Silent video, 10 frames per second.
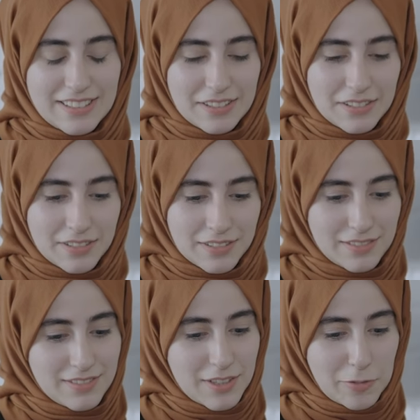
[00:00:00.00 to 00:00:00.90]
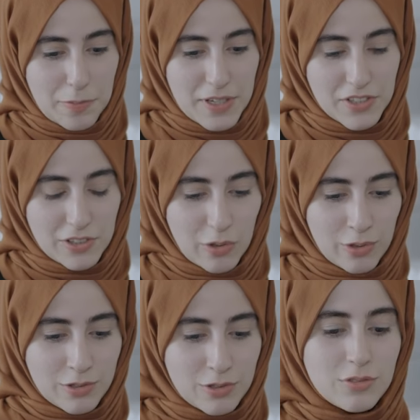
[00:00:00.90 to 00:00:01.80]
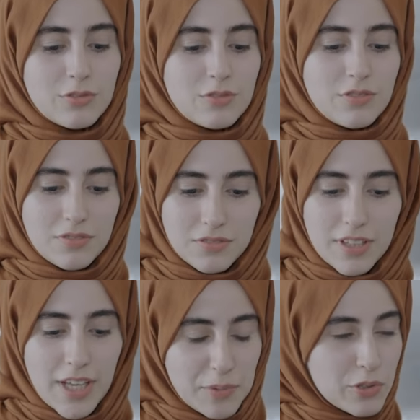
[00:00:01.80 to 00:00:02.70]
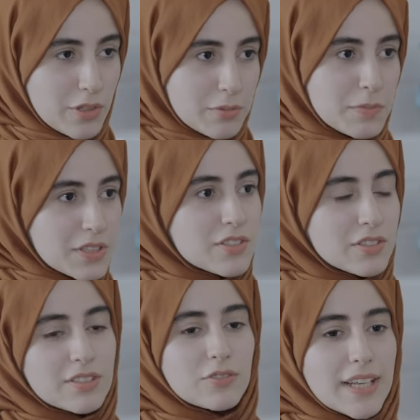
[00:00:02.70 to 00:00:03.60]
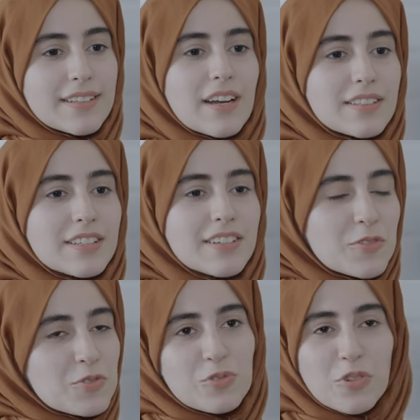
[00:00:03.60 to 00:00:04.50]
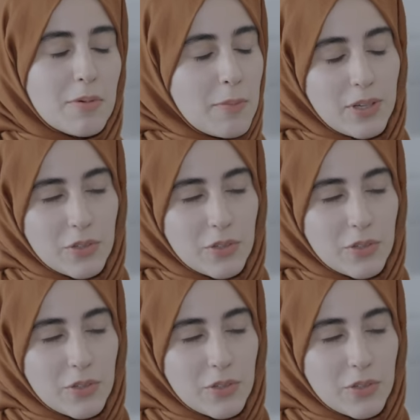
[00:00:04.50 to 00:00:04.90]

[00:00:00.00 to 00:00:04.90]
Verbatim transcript: e, tabii 5 yıl oldu emin olabilmek için tekrar tekrar düşünüyorum ama